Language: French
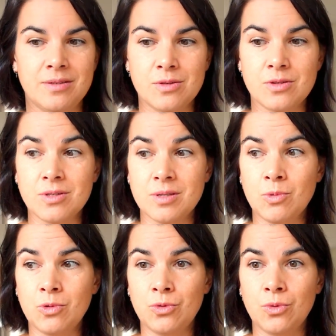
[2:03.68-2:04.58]
ce
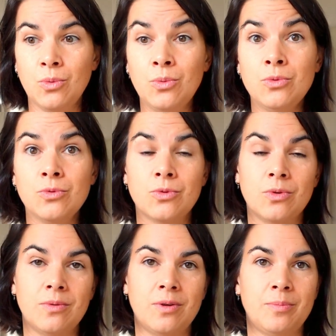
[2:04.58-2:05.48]
sentiment de honte
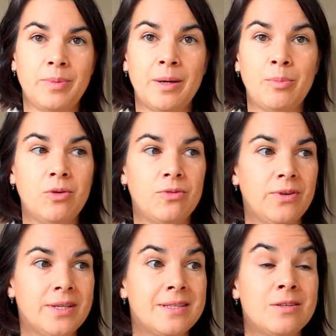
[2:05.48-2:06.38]
euh, par rapport au
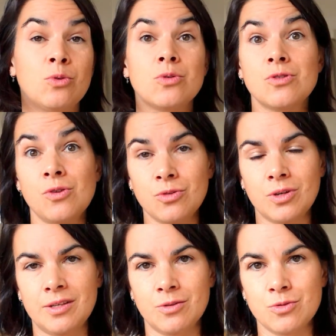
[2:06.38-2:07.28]
fait d'être au centre
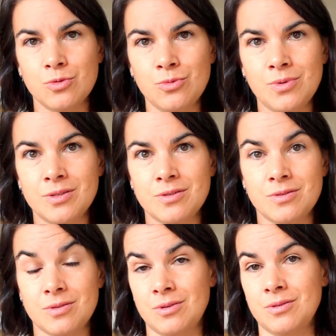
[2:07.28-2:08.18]
de l'attention,
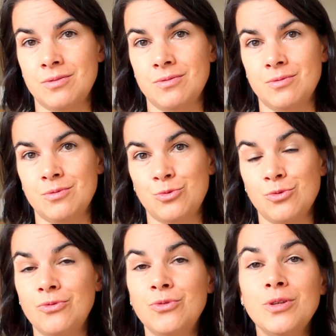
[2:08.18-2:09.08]
sous
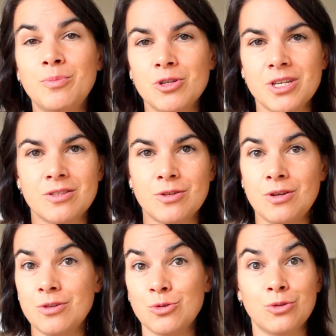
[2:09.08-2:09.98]
le feu des
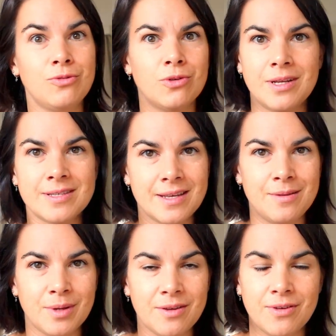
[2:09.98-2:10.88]
projecteurs, sur devant de la
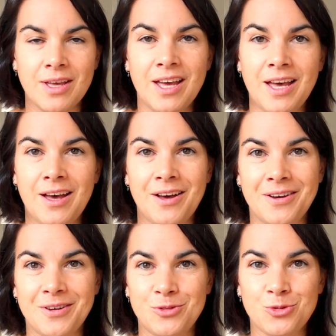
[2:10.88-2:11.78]
scène, bref,
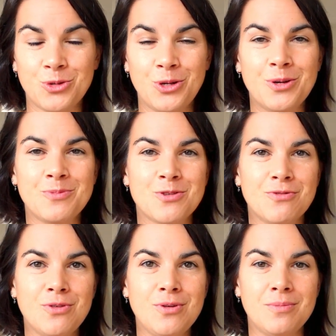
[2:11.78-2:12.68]
tourne-le comme tu
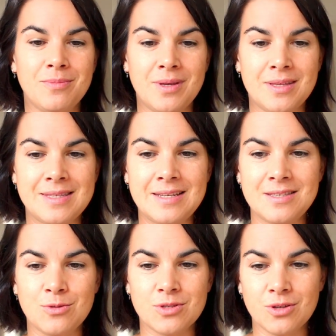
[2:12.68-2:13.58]
veux, mais dès que
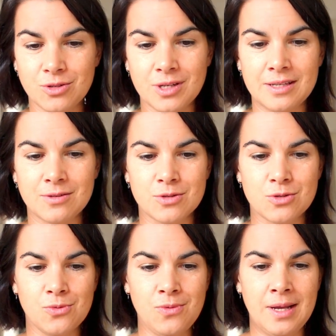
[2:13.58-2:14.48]
tu es au centre de
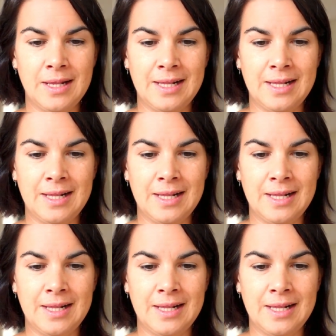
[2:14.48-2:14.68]
l'attention,